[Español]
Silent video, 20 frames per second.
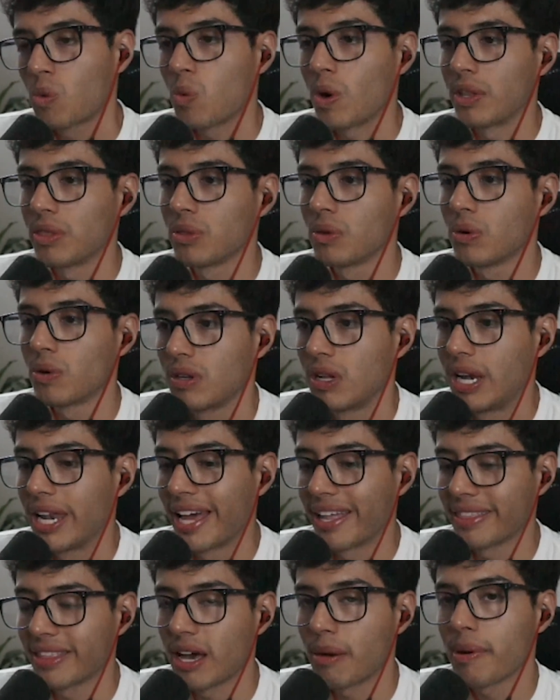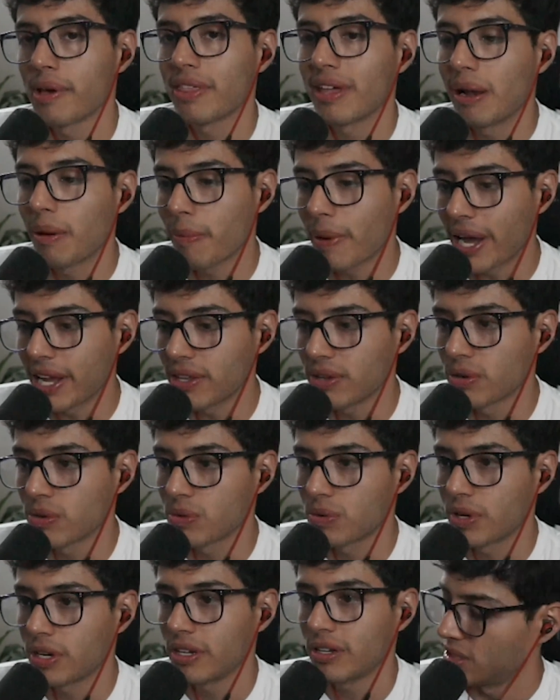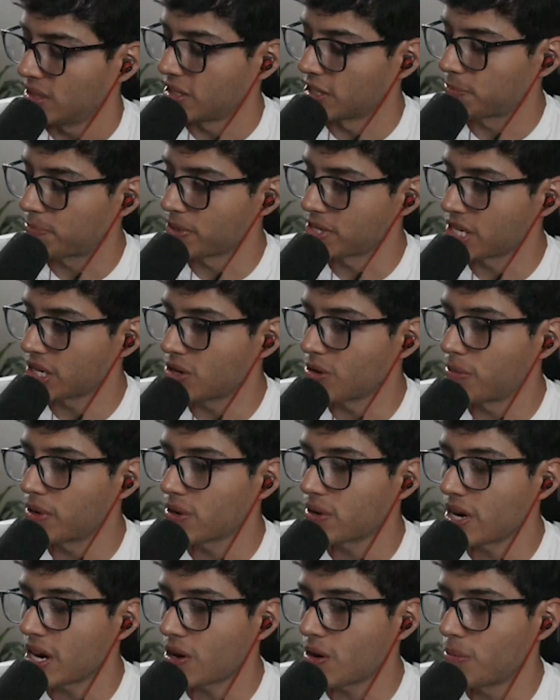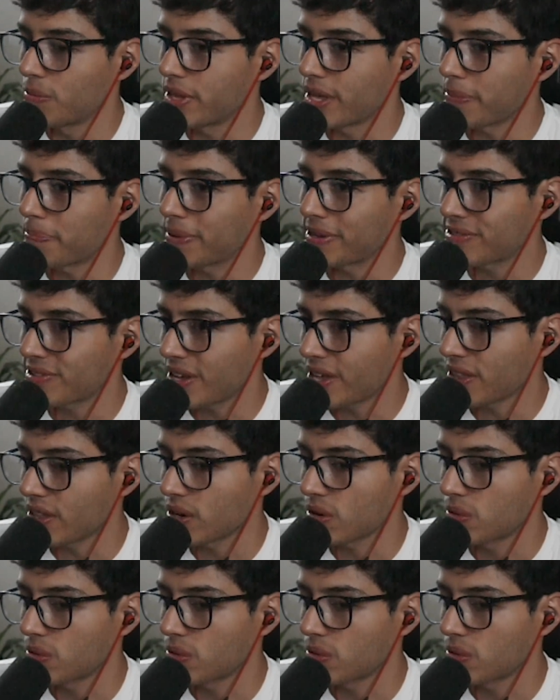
cuando le andaba del baño, güey, después de comer una comida pesada,